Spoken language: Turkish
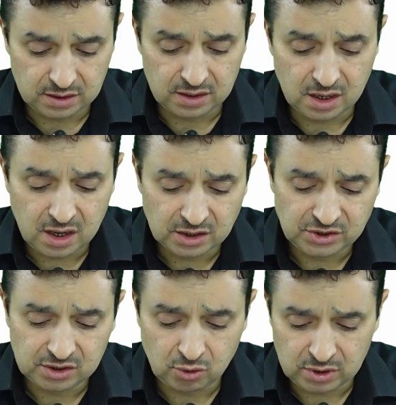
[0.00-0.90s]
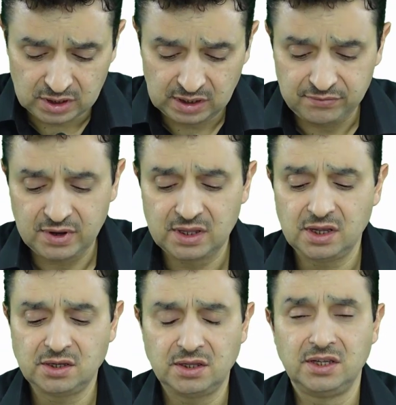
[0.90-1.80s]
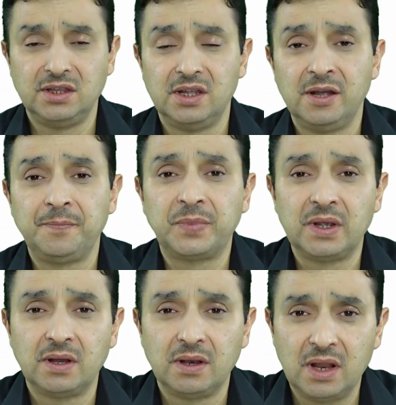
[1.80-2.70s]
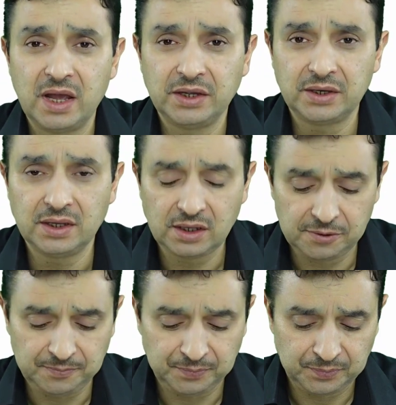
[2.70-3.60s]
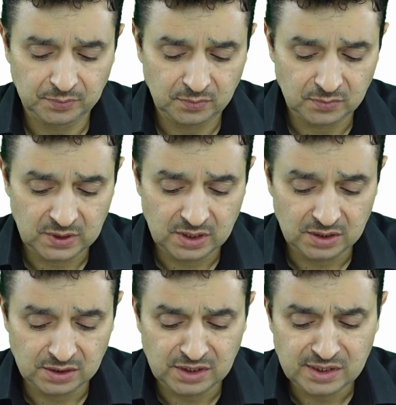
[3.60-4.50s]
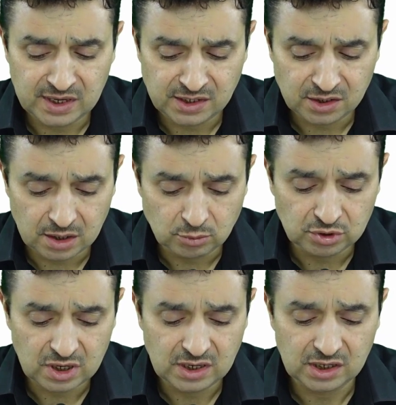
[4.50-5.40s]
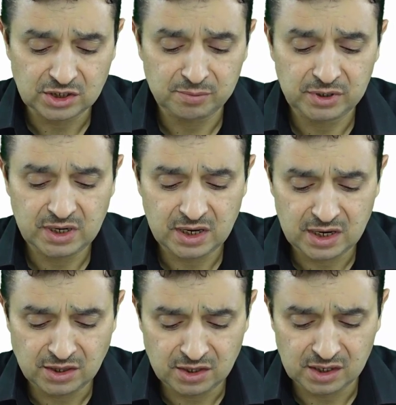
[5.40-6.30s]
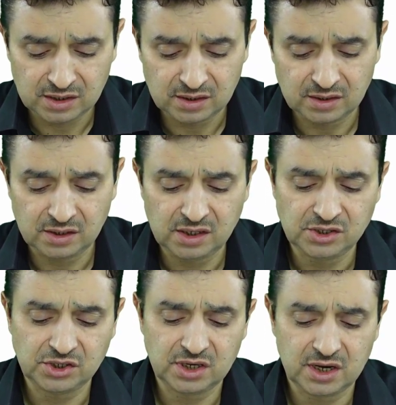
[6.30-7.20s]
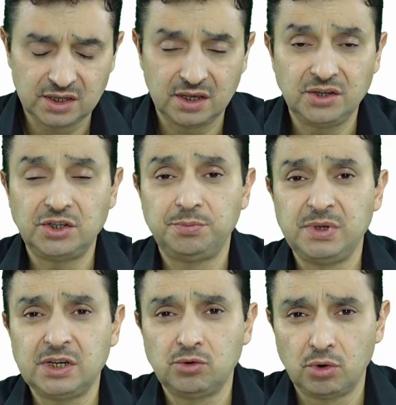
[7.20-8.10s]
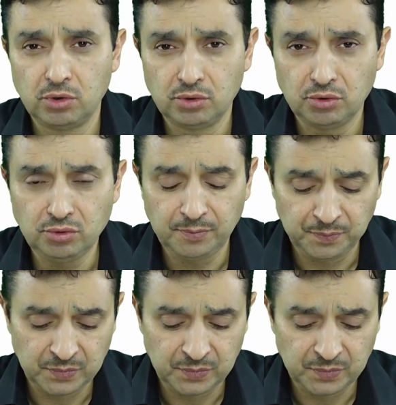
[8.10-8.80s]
Daha açık olarak ifade edildiğinde laiklik dinlerin kamusal yaşamı ilgilendiren ilişkilerde hiçbir rolünün